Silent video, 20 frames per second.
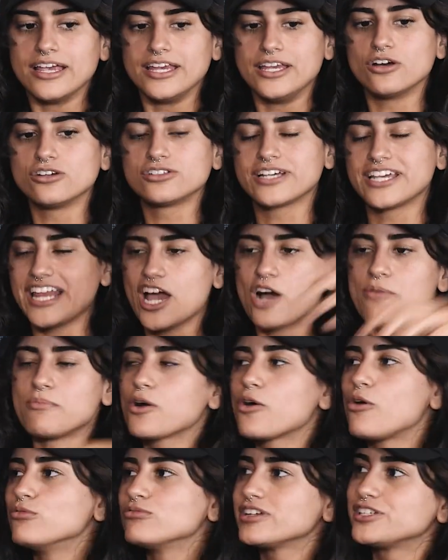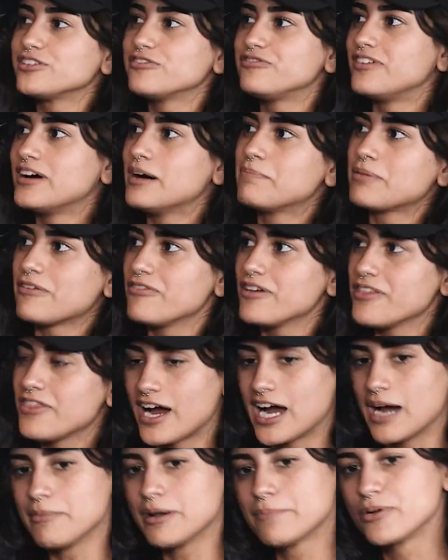e eu criei uma conta de fã a Fit
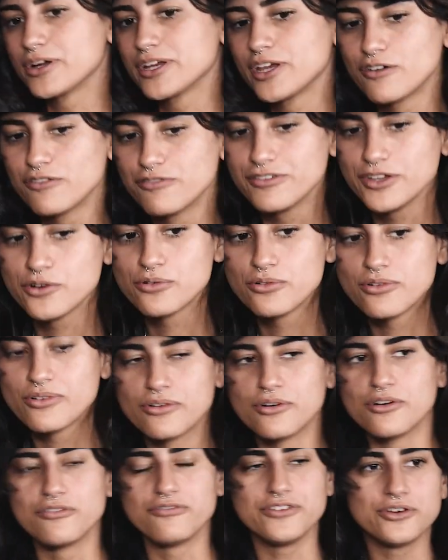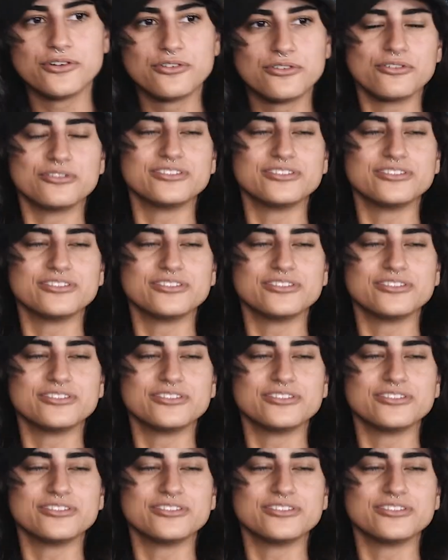Harmony, porque eu vi, eu vi o,